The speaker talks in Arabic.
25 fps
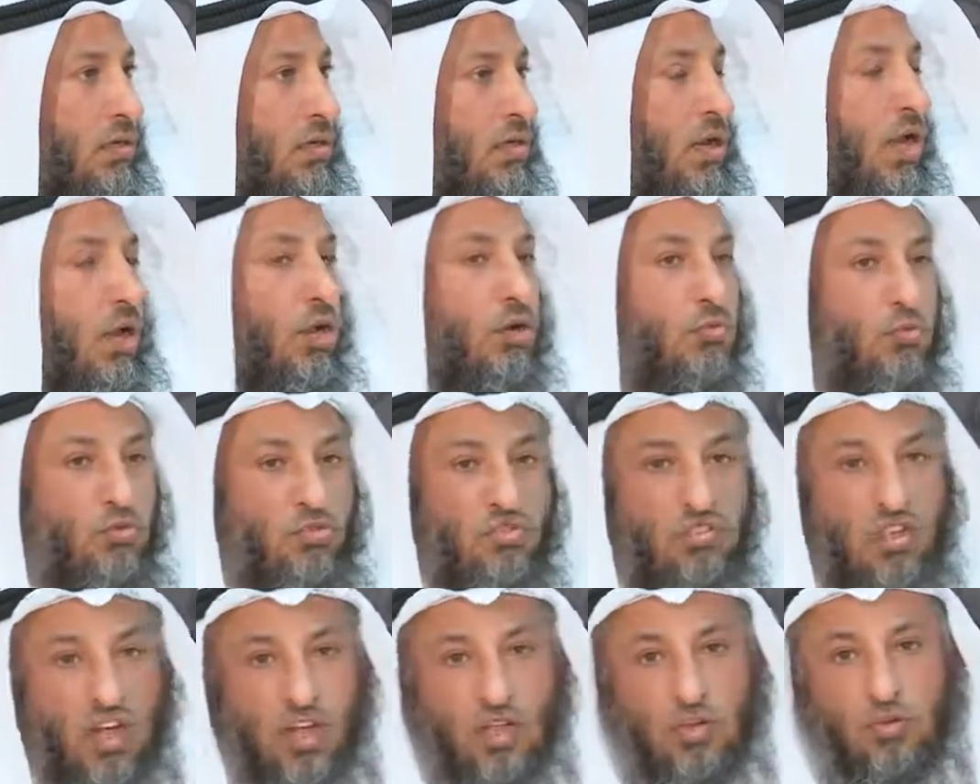نحن
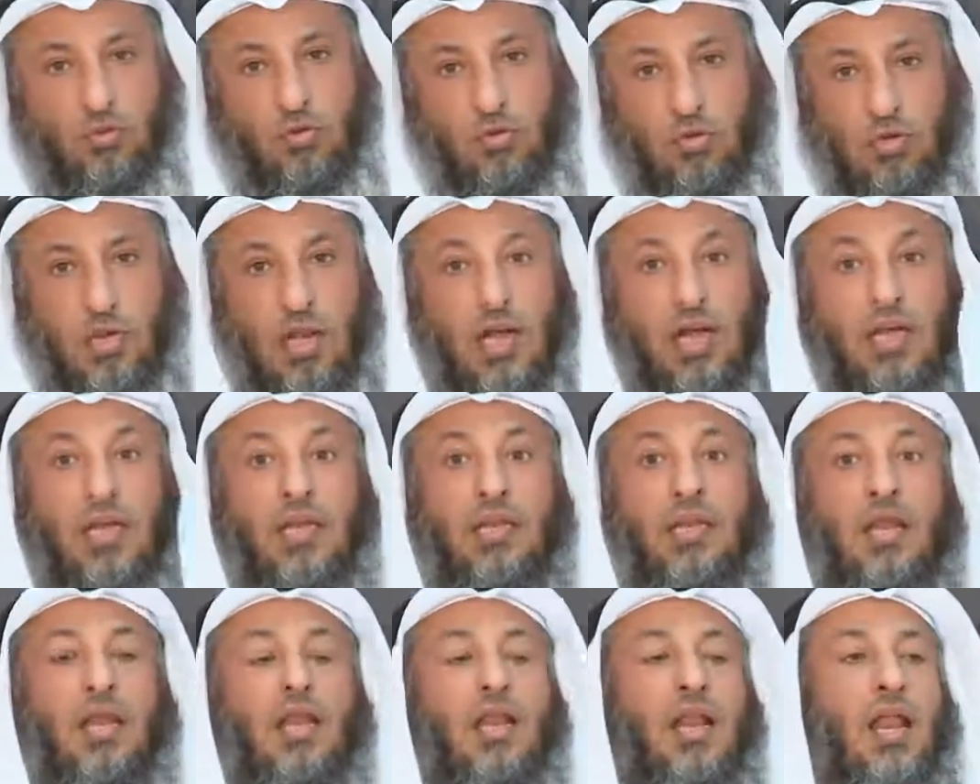مستعدون
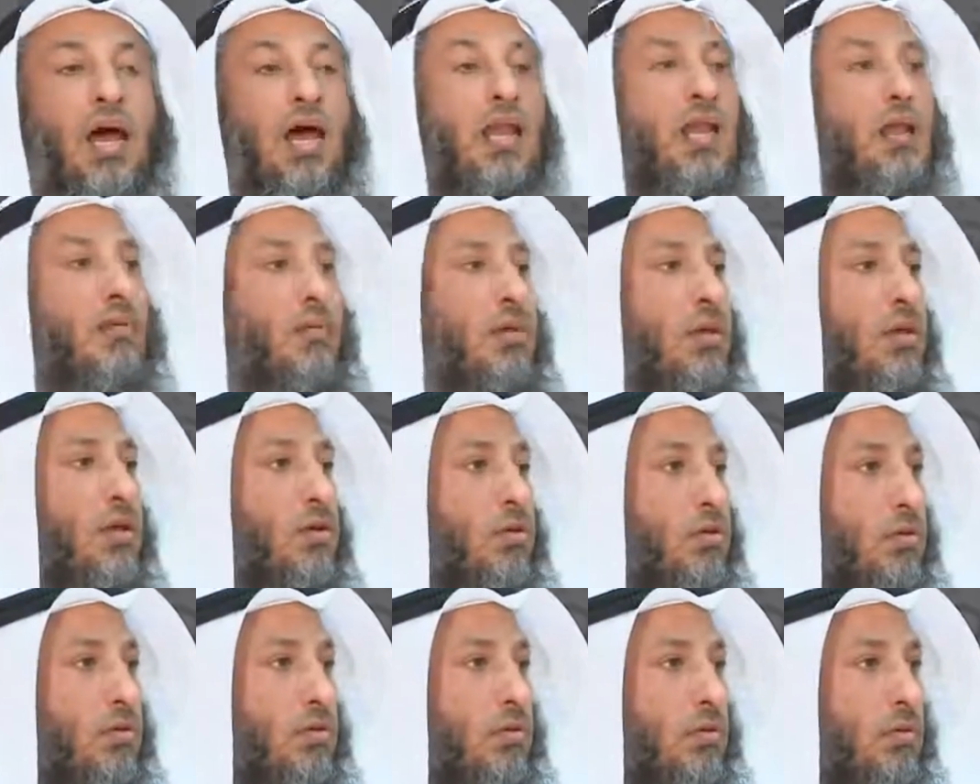لكننا لا
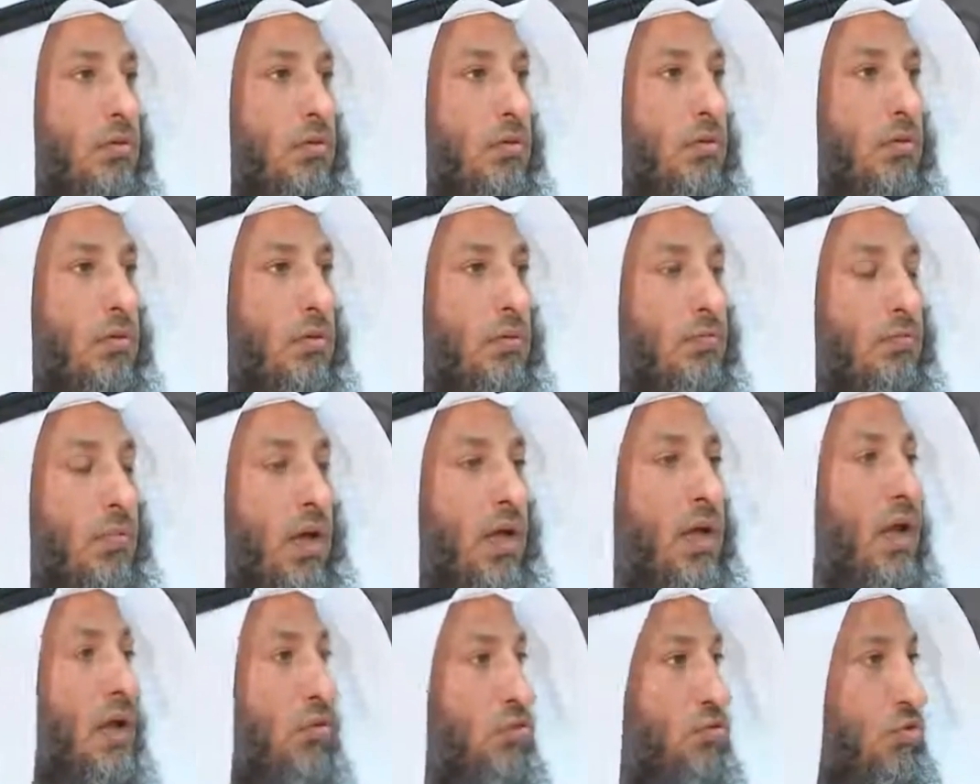نملك
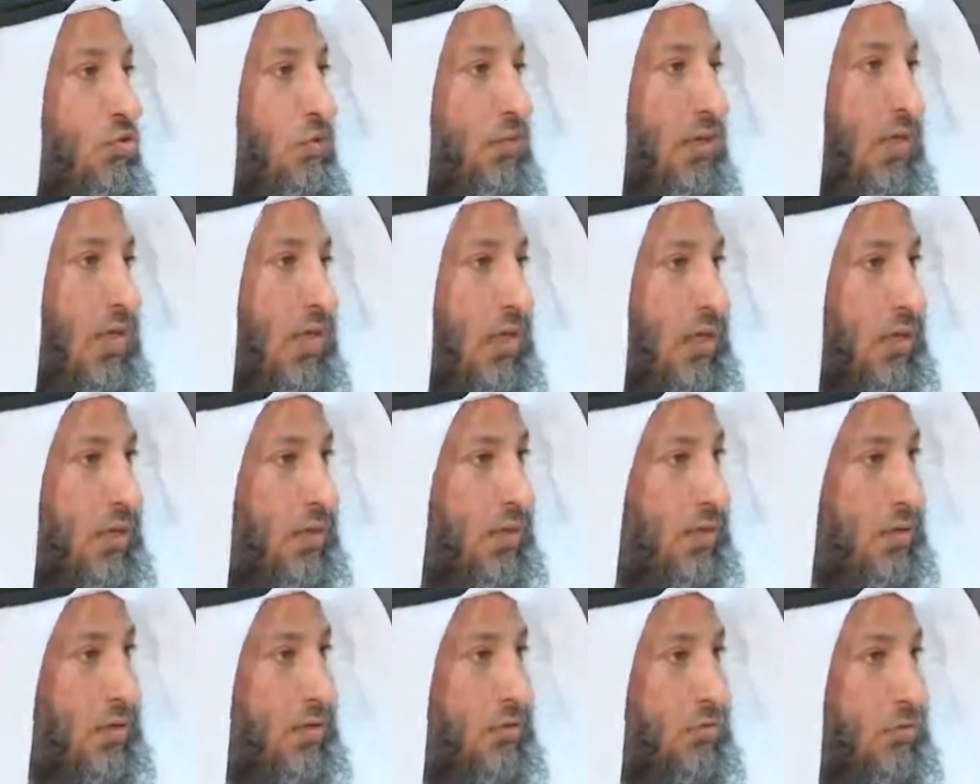ما نغزو به
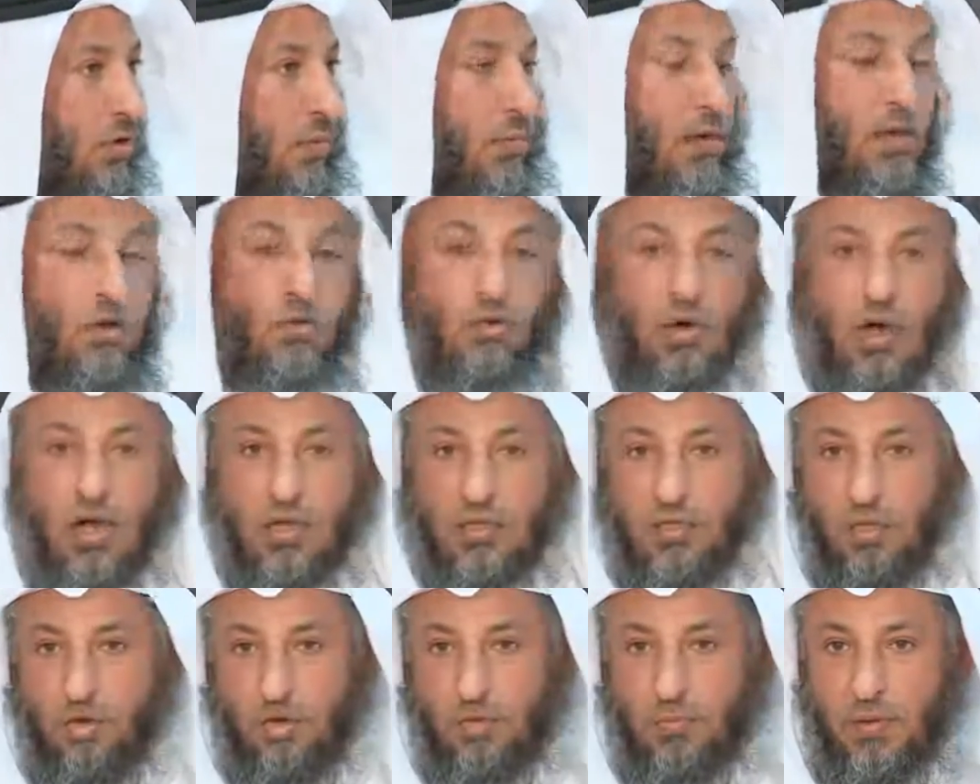وما
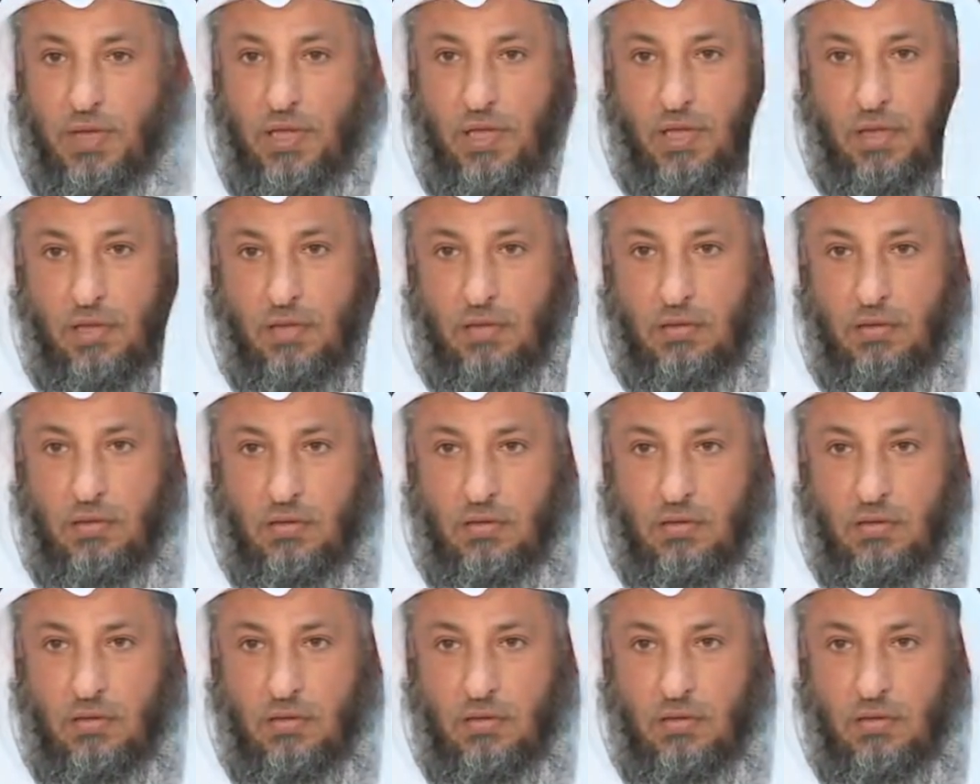نقاتل به